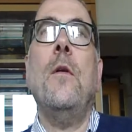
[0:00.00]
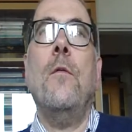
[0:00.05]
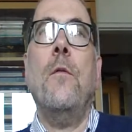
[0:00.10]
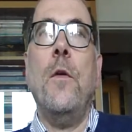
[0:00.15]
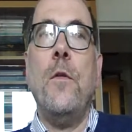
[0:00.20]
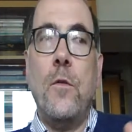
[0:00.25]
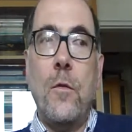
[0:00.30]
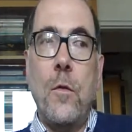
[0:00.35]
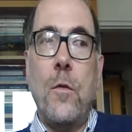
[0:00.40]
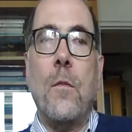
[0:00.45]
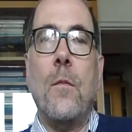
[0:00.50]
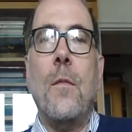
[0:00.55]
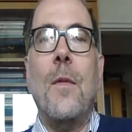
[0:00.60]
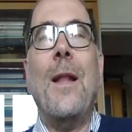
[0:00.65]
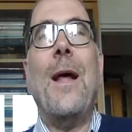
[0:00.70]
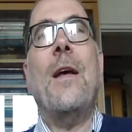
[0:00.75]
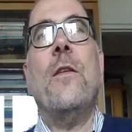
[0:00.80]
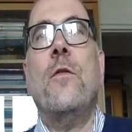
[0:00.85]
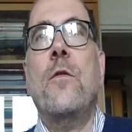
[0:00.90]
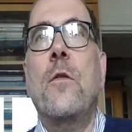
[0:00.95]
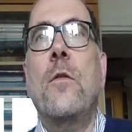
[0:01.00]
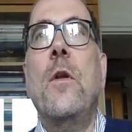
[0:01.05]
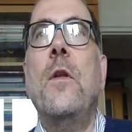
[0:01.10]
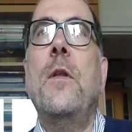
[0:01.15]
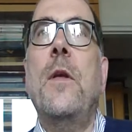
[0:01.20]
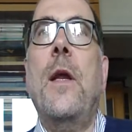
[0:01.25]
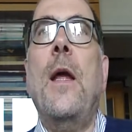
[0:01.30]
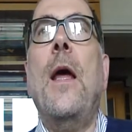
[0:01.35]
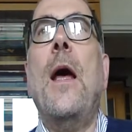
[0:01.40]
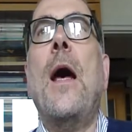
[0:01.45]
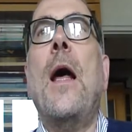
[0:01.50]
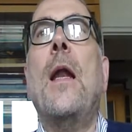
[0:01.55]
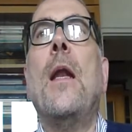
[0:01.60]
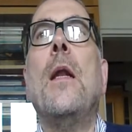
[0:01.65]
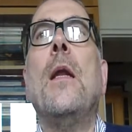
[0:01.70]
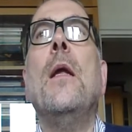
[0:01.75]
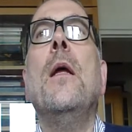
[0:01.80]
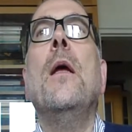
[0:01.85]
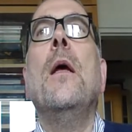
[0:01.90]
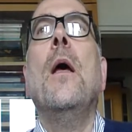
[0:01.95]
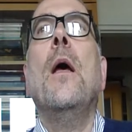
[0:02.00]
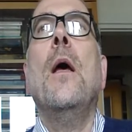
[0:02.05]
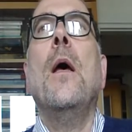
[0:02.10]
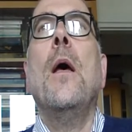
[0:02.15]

in questo lasso di tre anni